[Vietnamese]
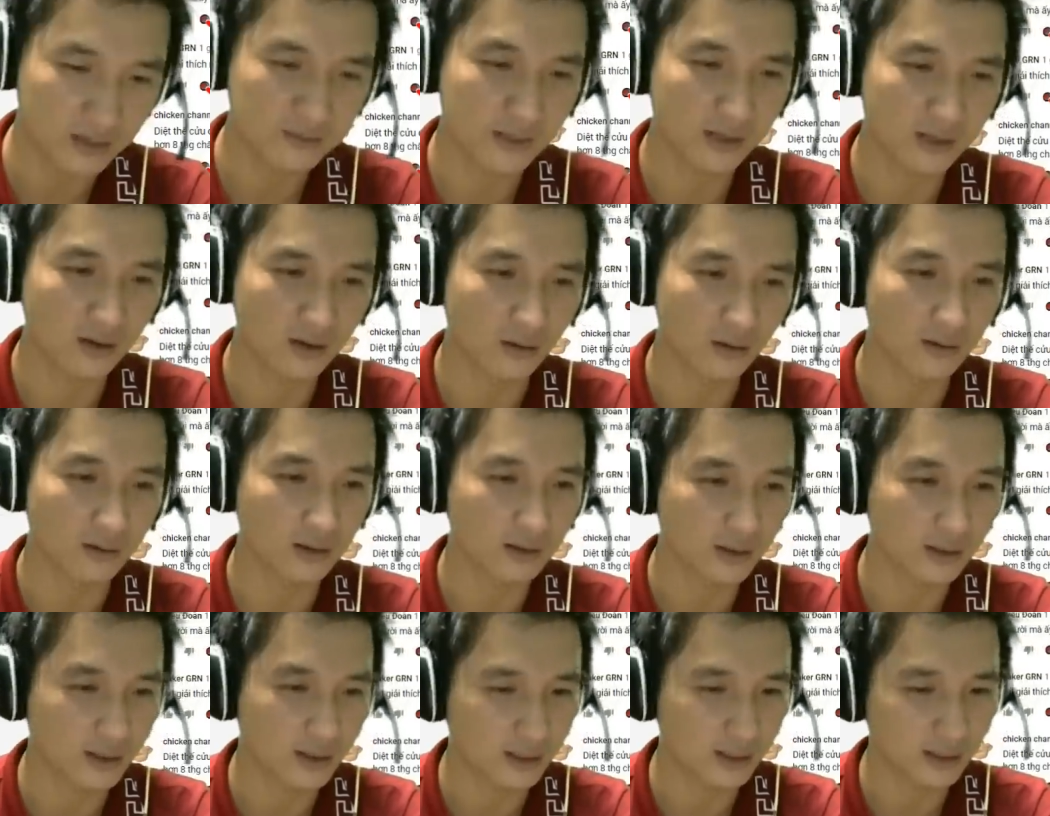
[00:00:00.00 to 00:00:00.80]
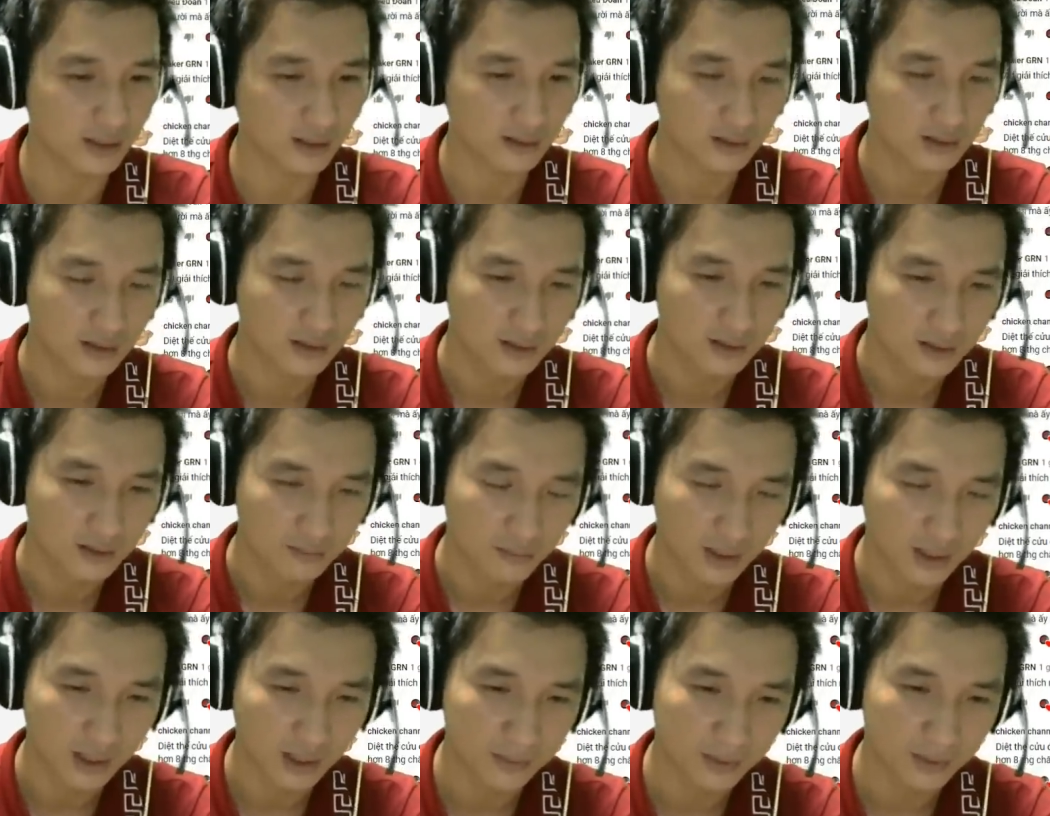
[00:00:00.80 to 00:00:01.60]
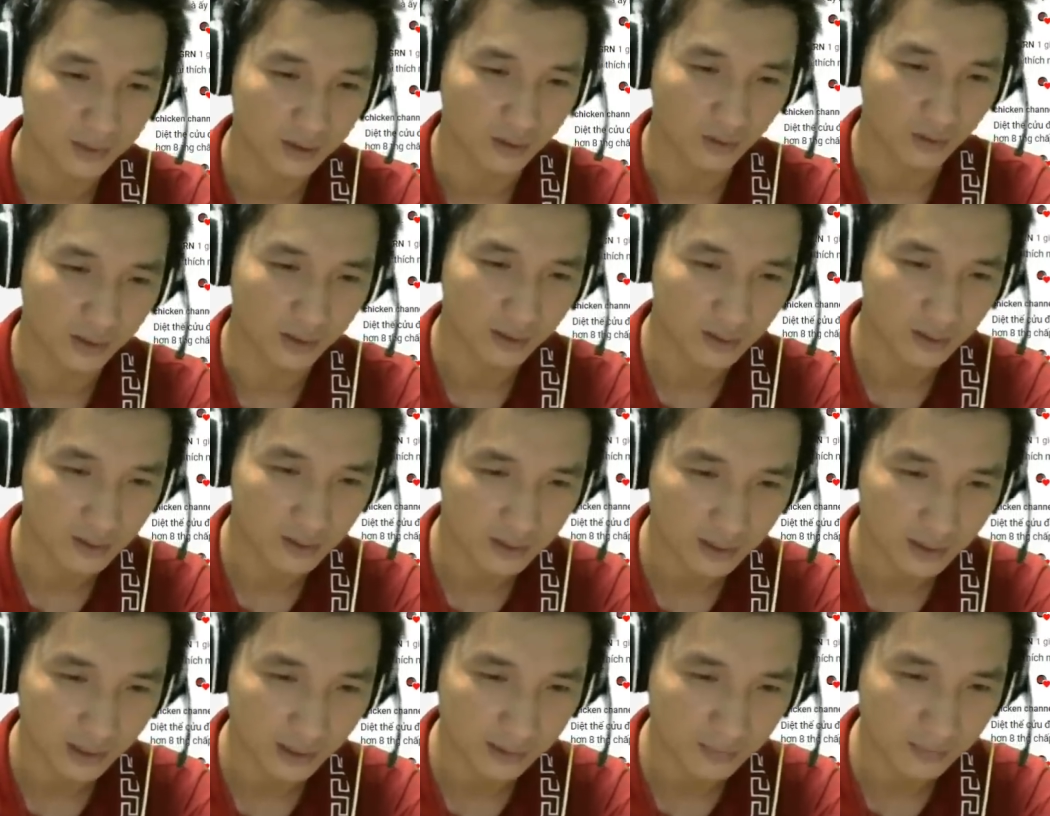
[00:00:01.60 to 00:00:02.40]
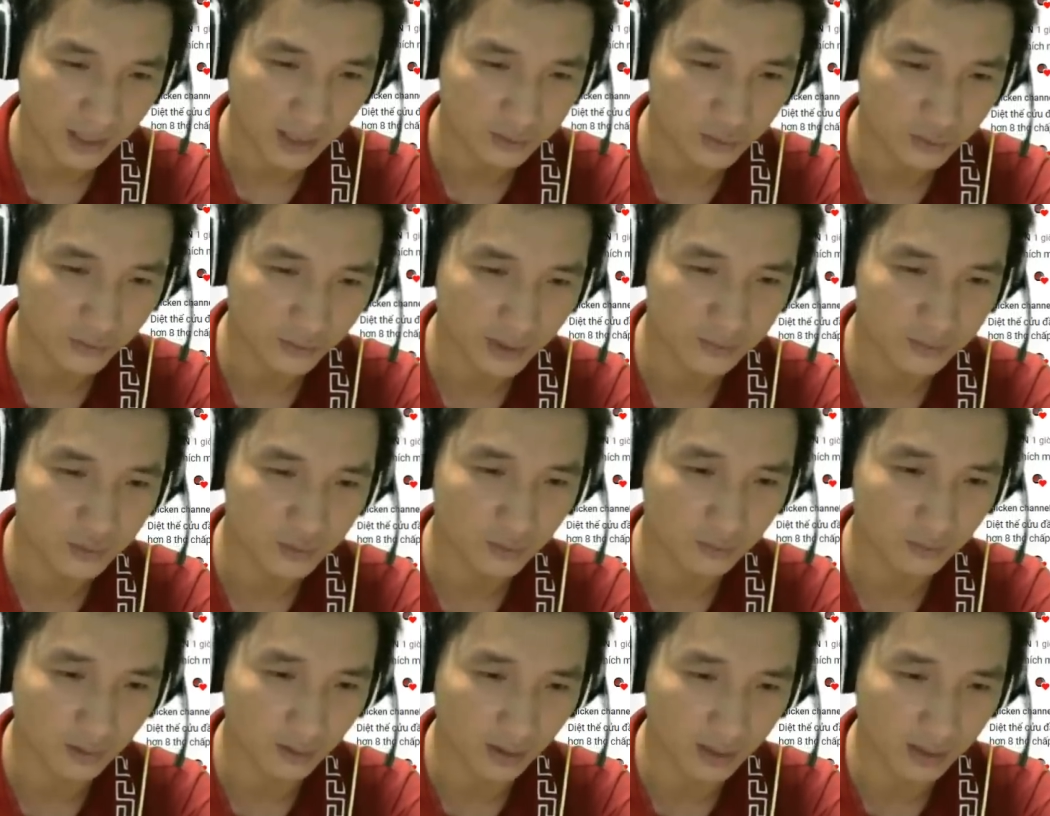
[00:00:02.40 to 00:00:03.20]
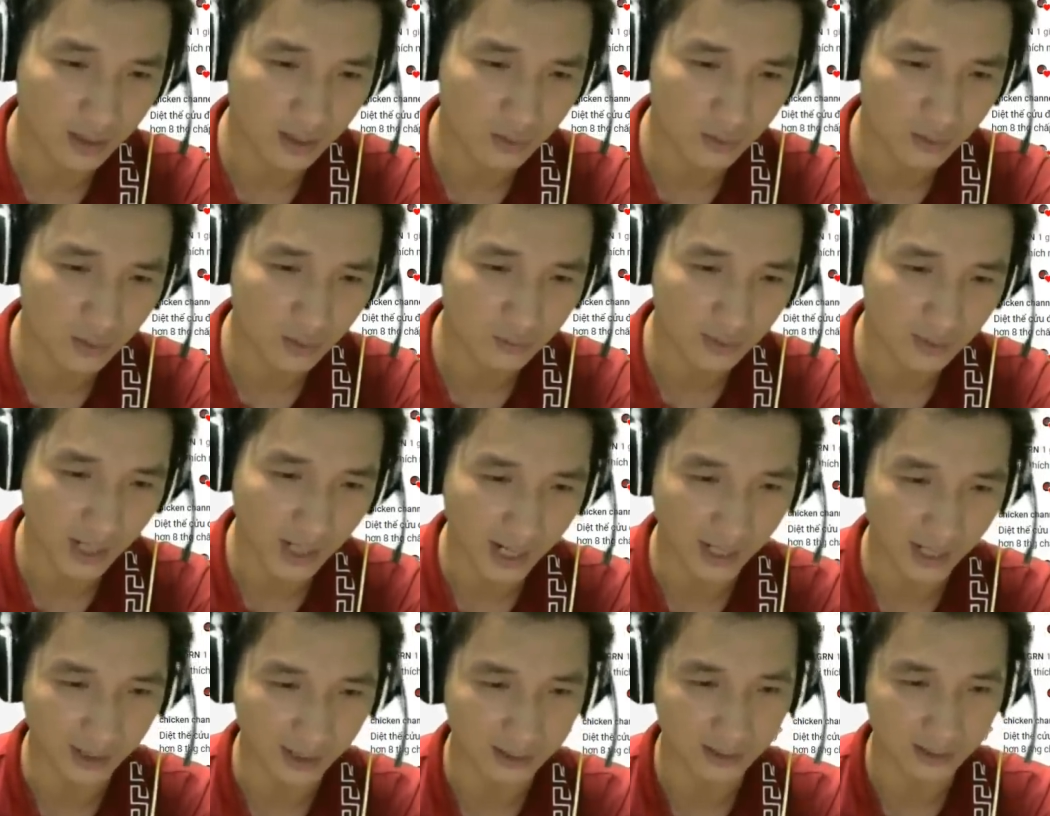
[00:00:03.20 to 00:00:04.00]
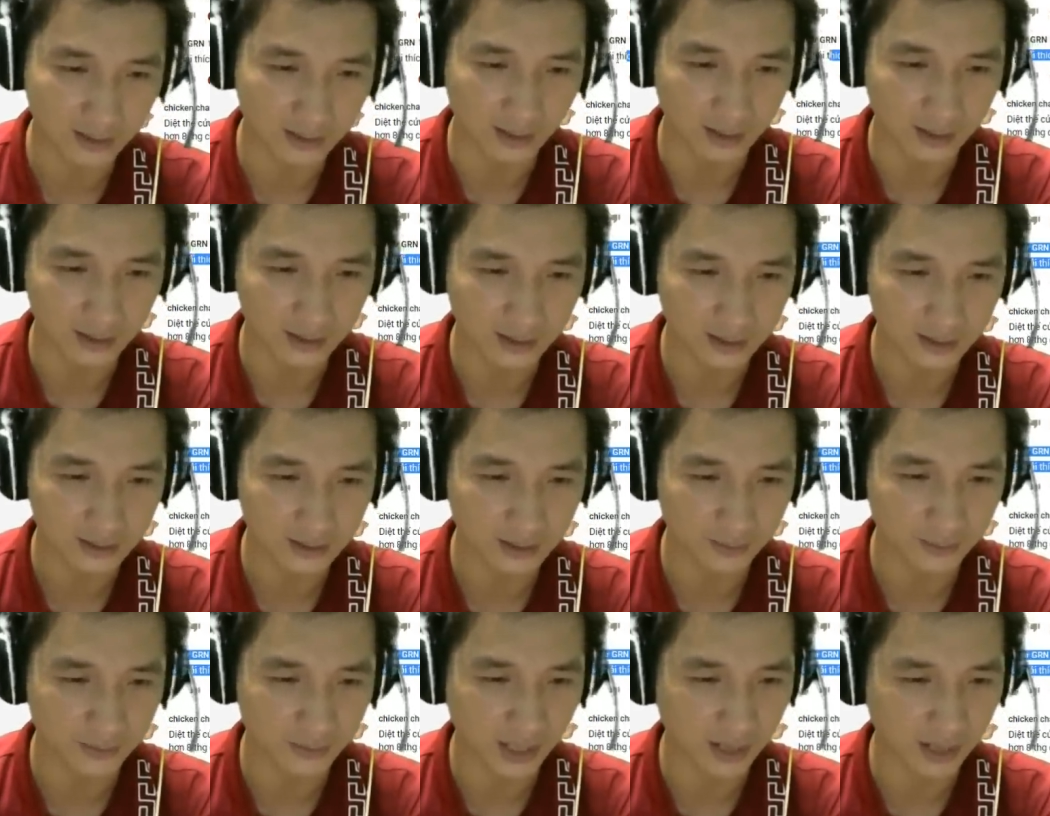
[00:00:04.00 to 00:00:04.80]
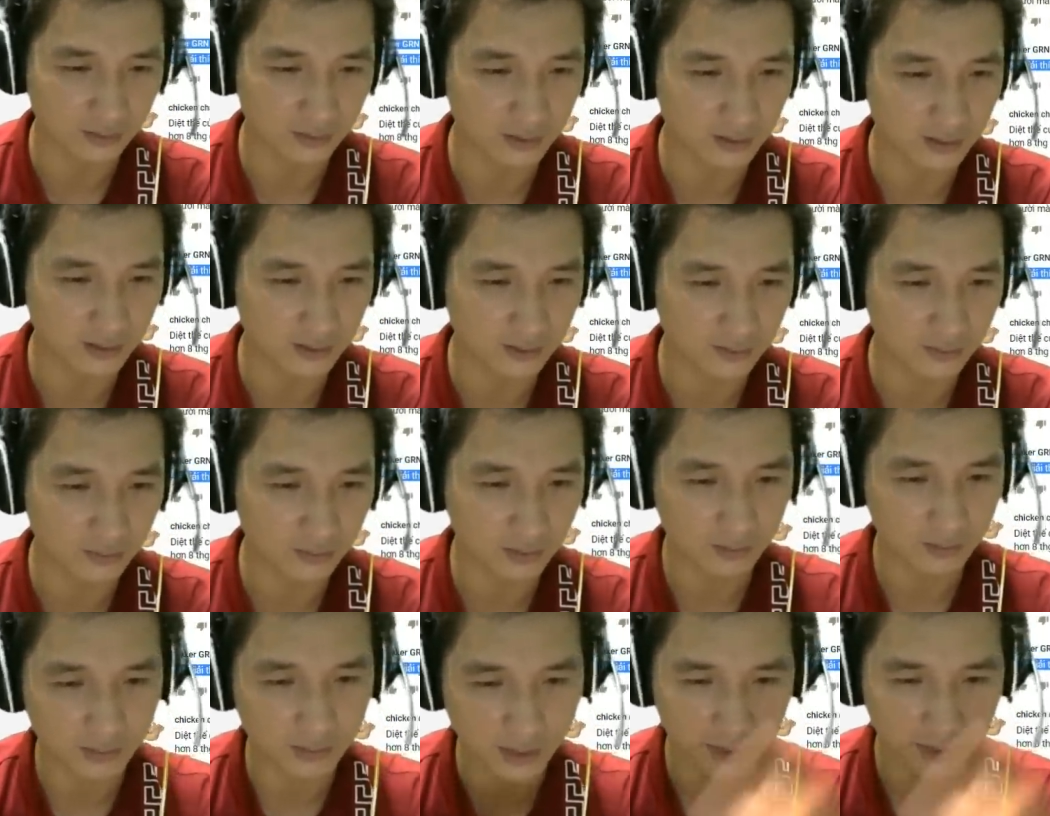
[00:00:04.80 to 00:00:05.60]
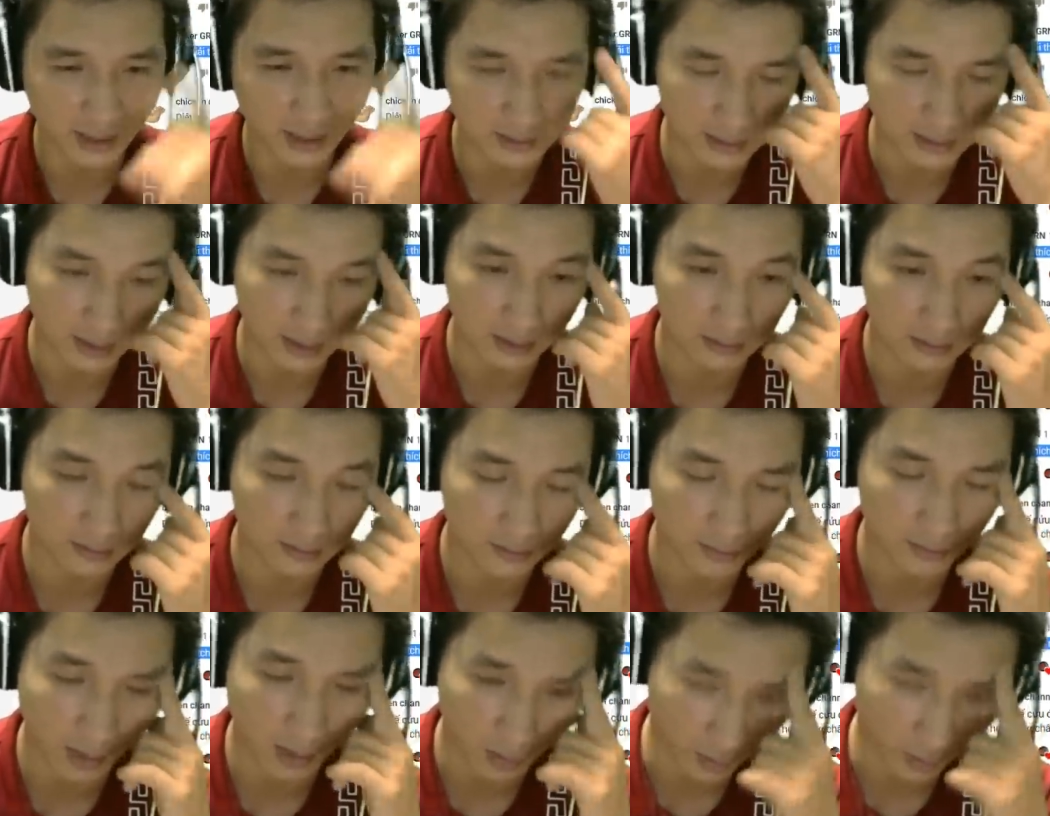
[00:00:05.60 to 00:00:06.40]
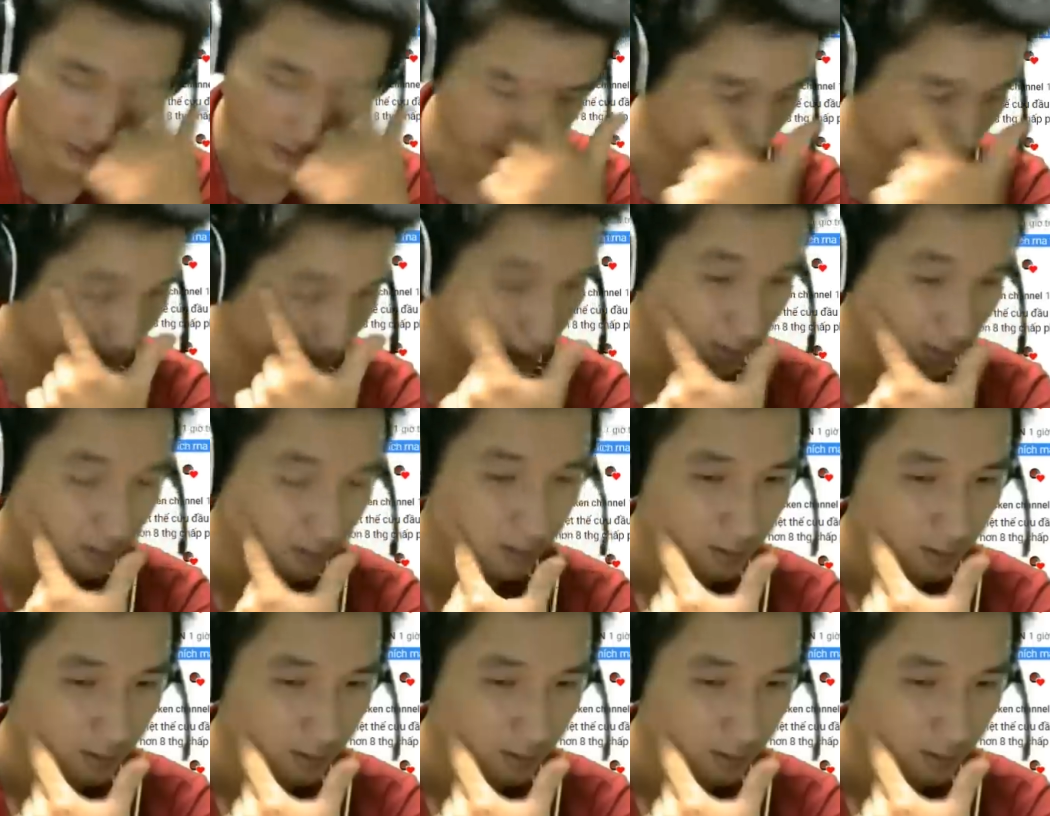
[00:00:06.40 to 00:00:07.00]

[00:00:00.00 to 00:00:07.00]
Nhưng mình hỏi mấy lần, mình hỏi cái ma trúc kim trúc nó ở đâu ra, ở cái tập nào thì cũng không thấy bạn trả lời, cũng hỏi nên